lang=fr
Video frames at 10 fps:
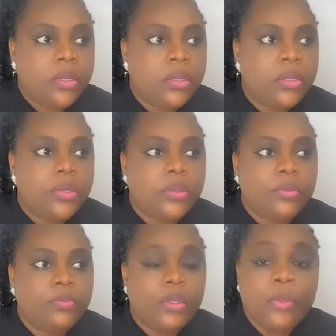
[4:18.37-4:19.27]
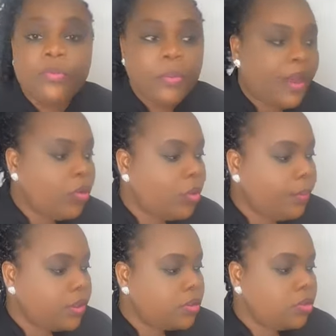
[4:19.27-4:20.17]
Et vous ne pouvez pas
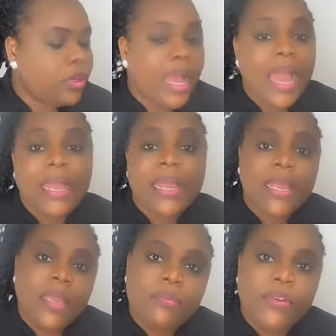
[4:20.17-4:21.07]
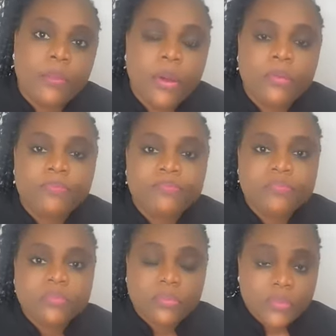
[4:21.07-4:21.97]
comprendre. Cela a créé vraiment
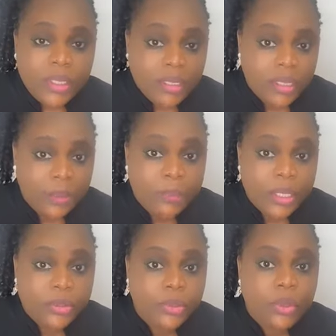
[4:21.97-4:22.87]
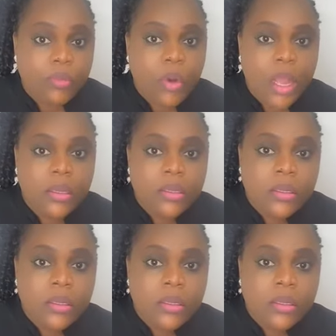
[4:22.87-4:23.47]
des blessures en moi.